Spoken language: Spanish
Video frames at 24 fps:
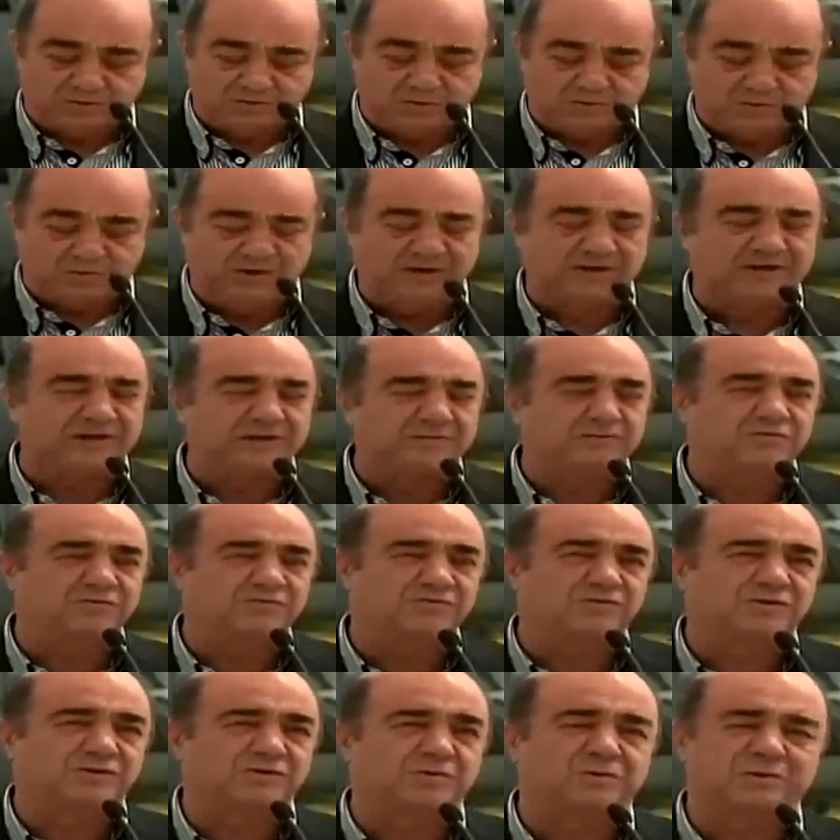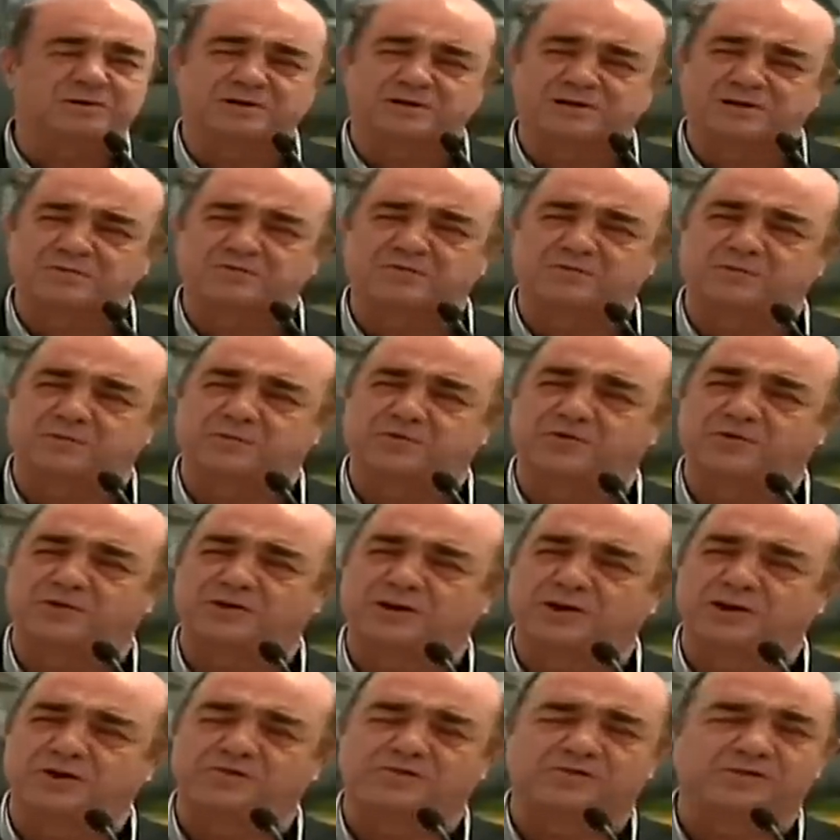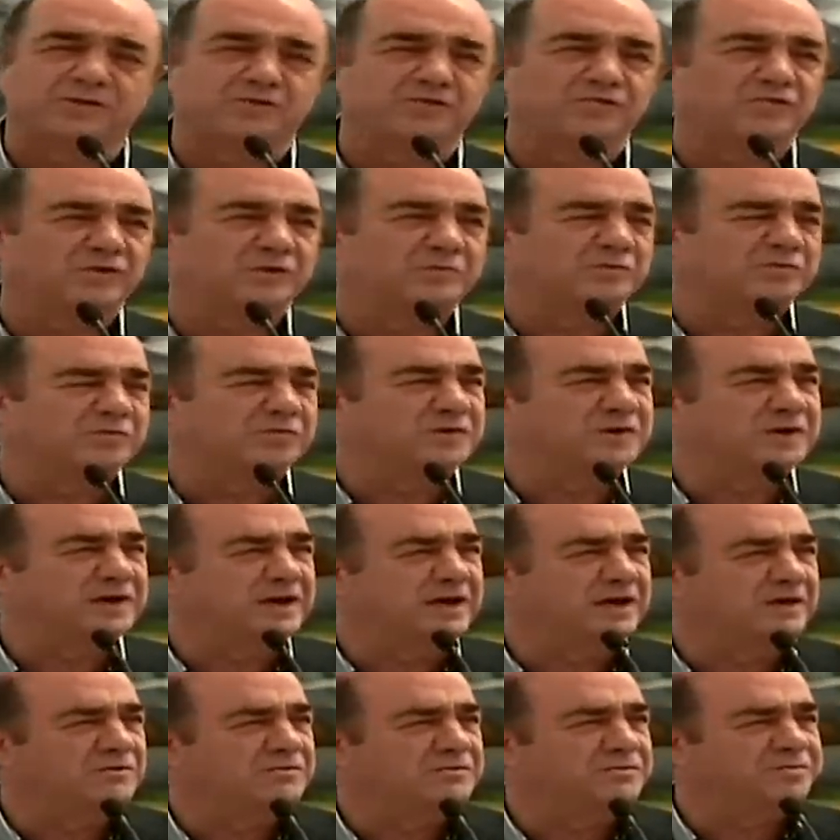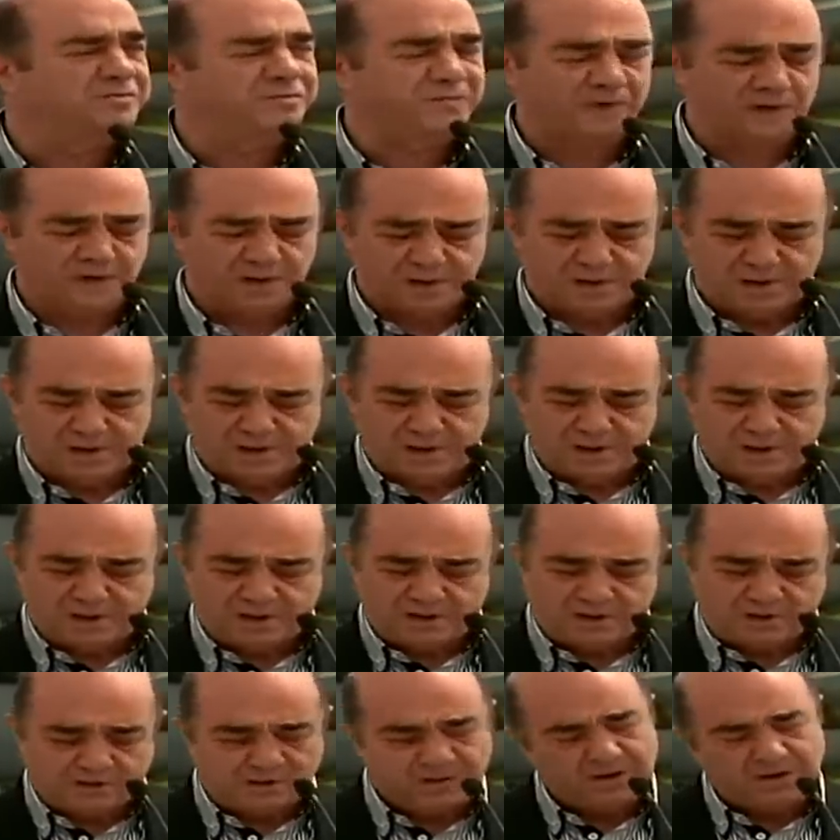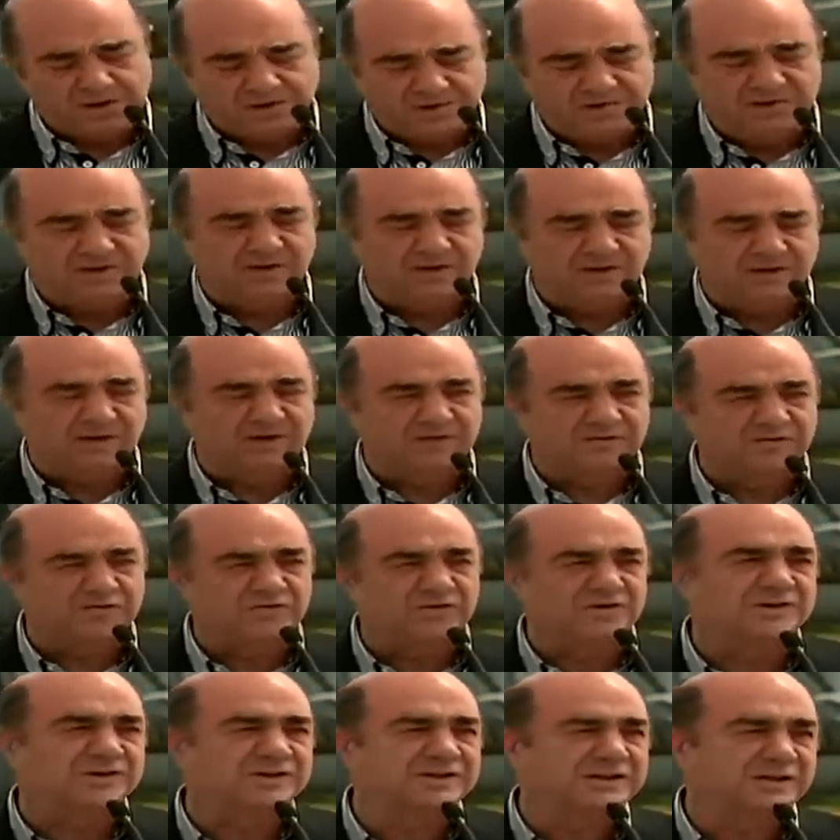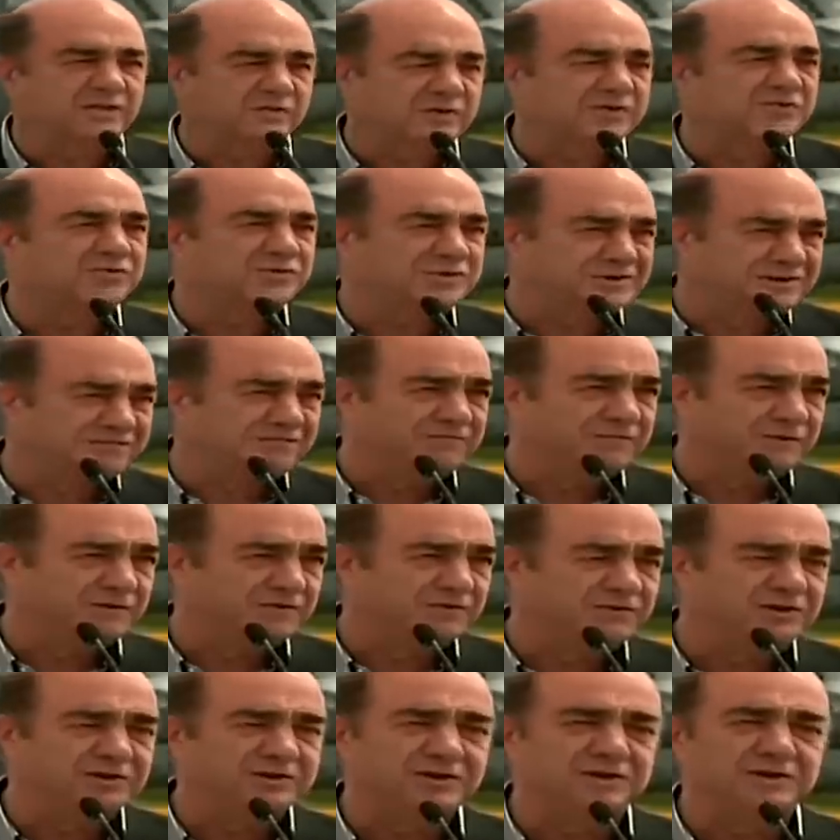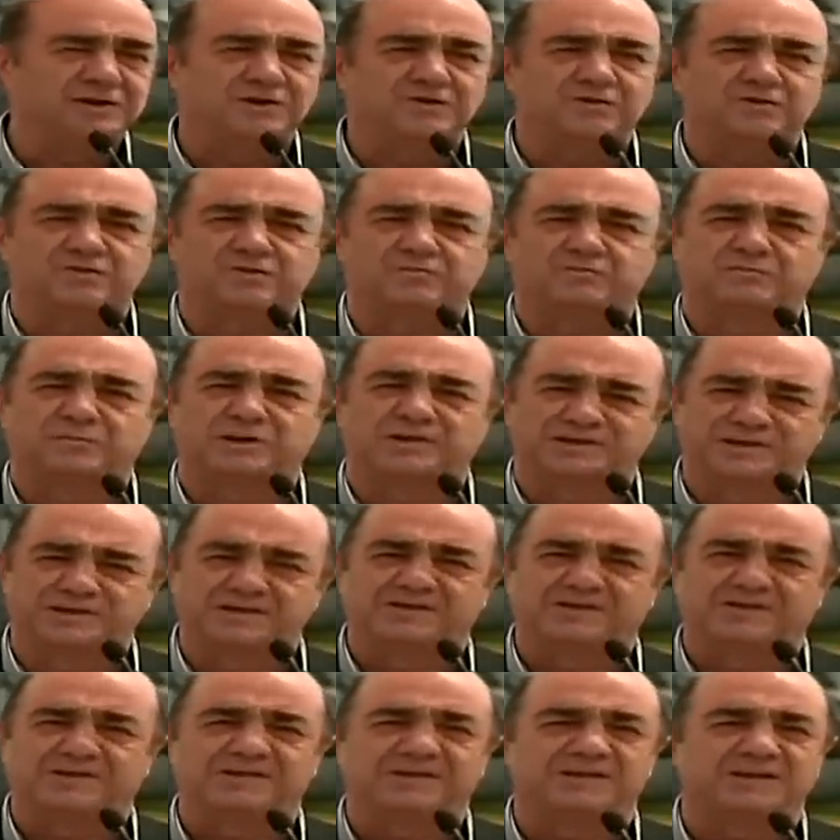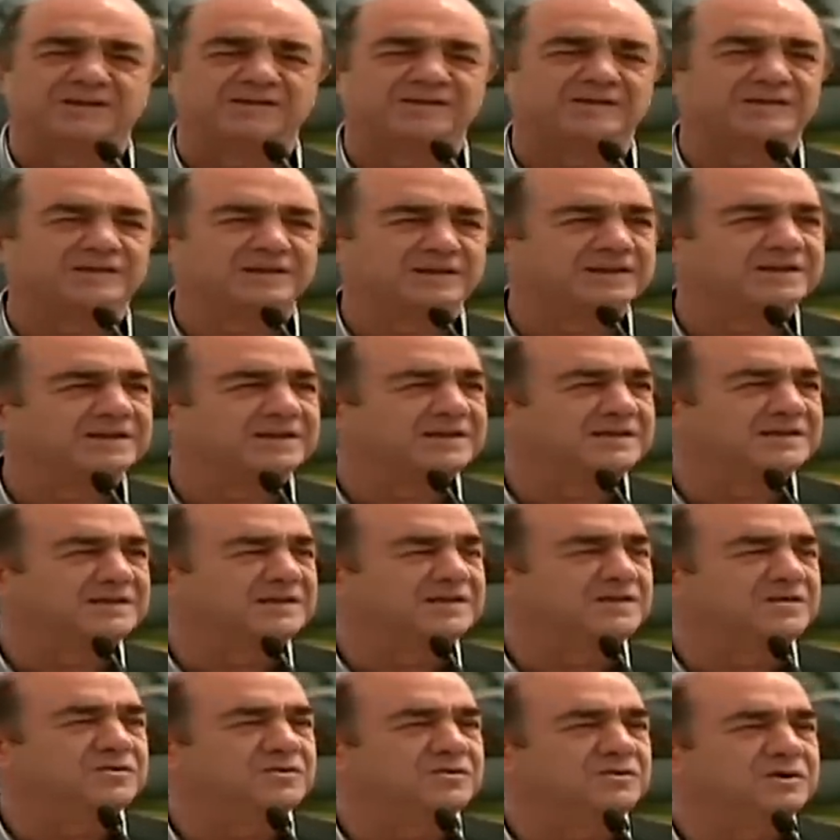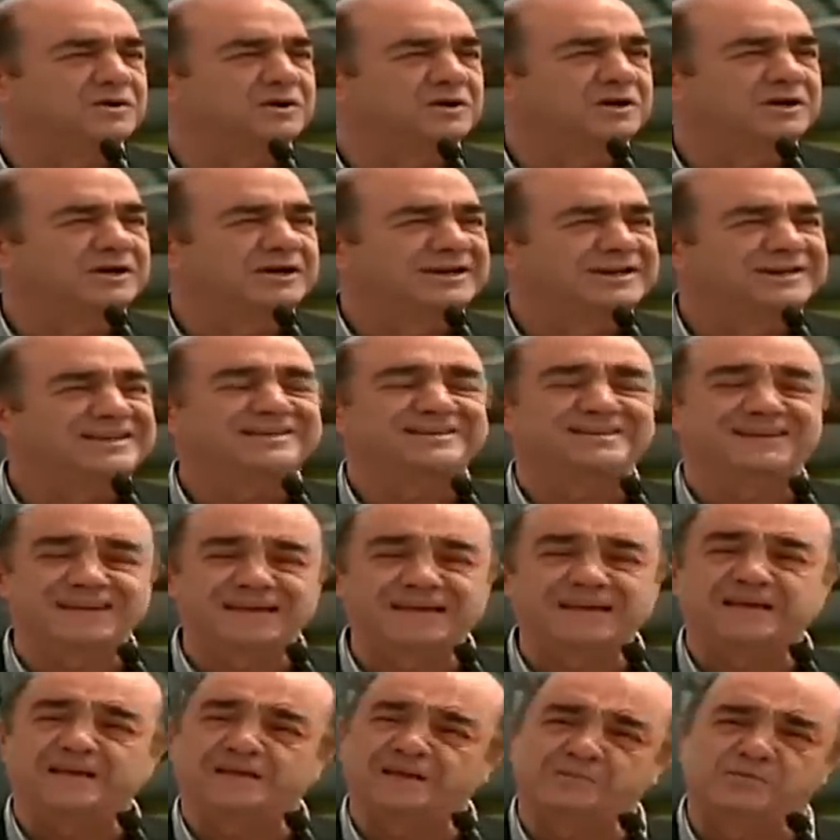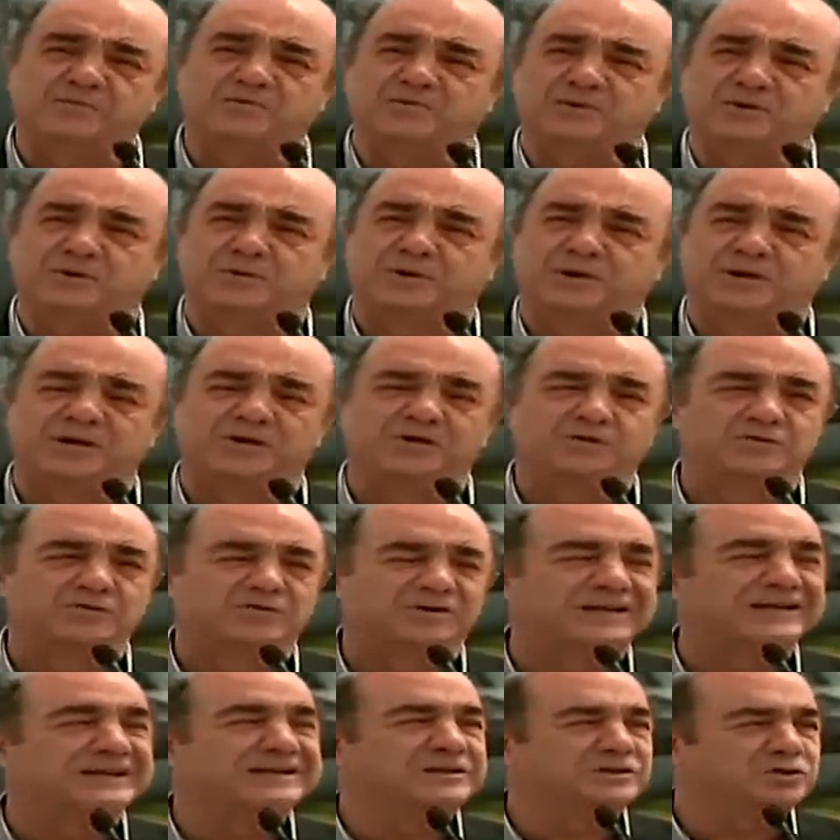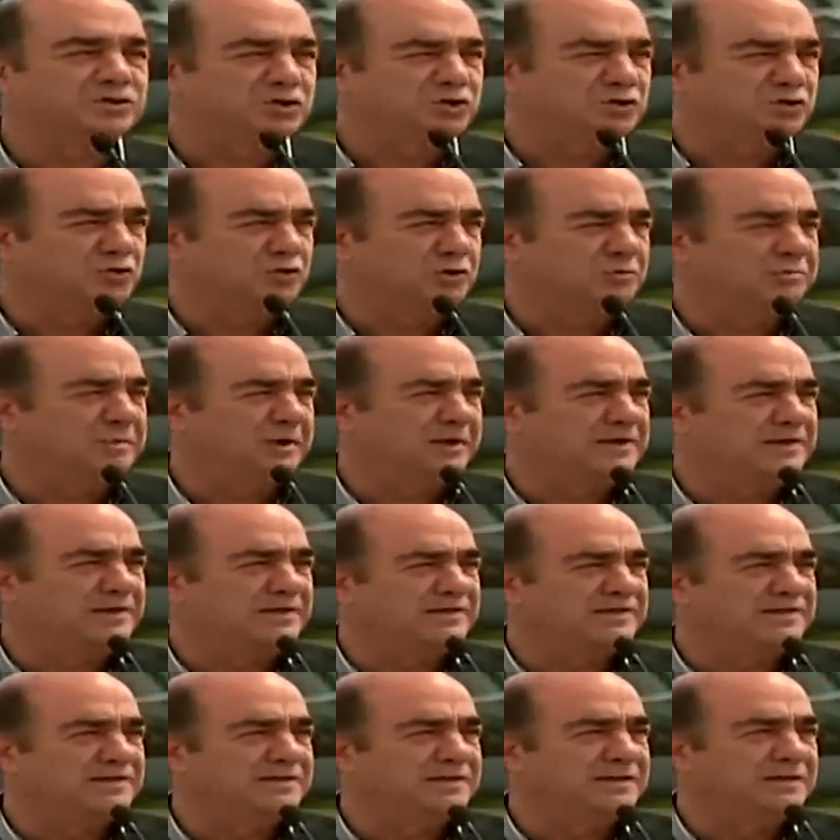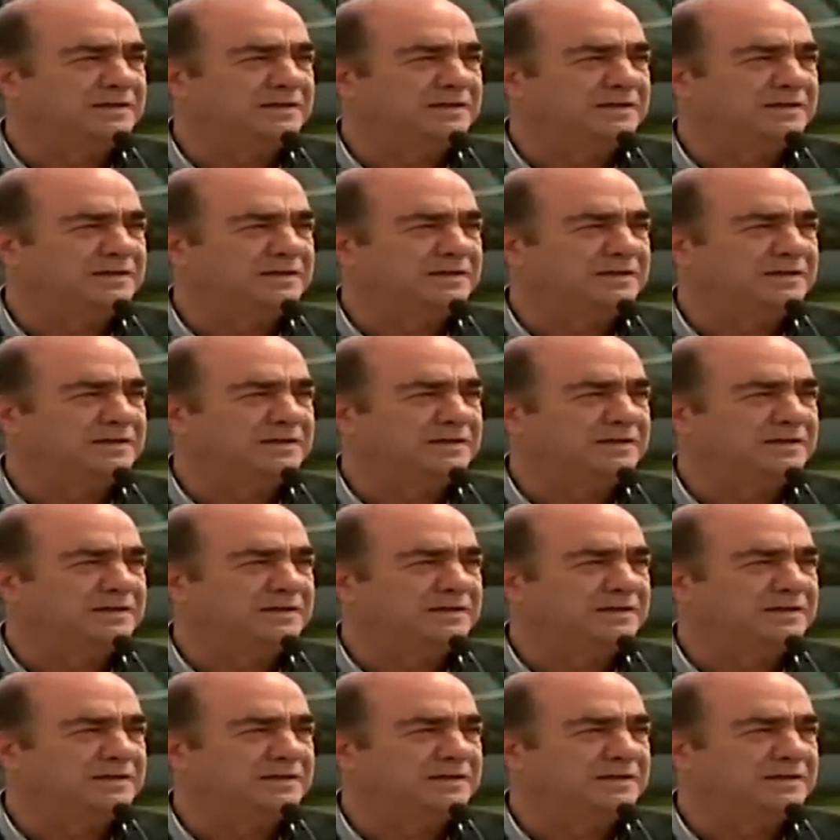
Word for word: operativos y objetivos prioritarios que nos hemos fijado es decir, estos 74 ya fueron detenidos, más este serían 75 y seguiremos trabajando en todo el país